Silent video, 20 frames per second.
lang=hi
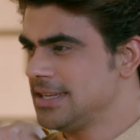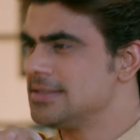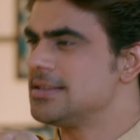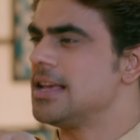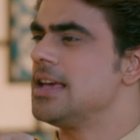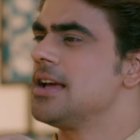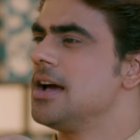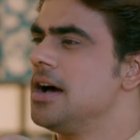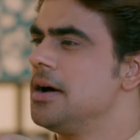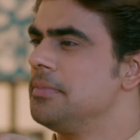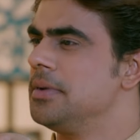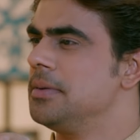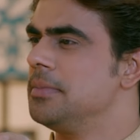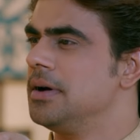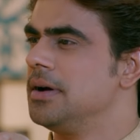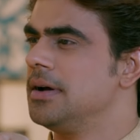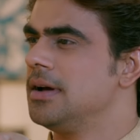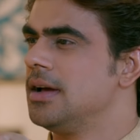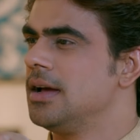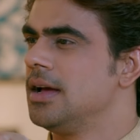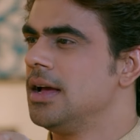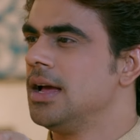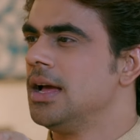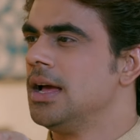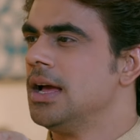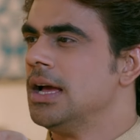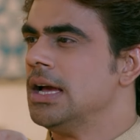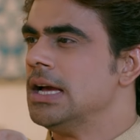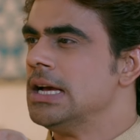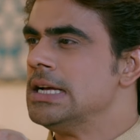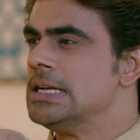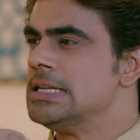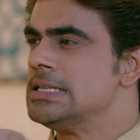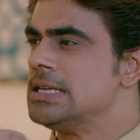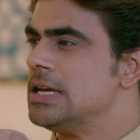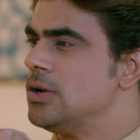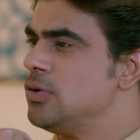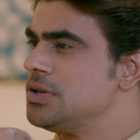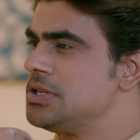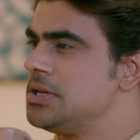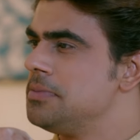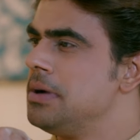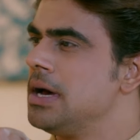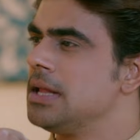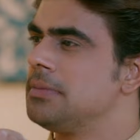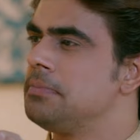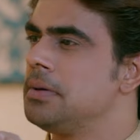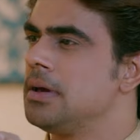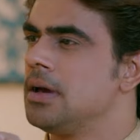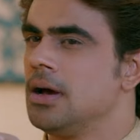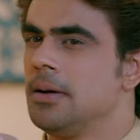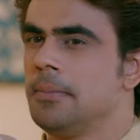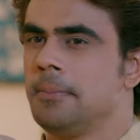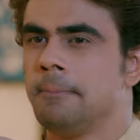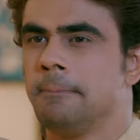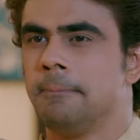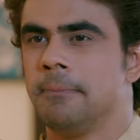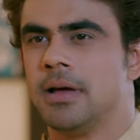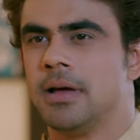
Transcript: सही कहा आपने चलो इसी बात पे हम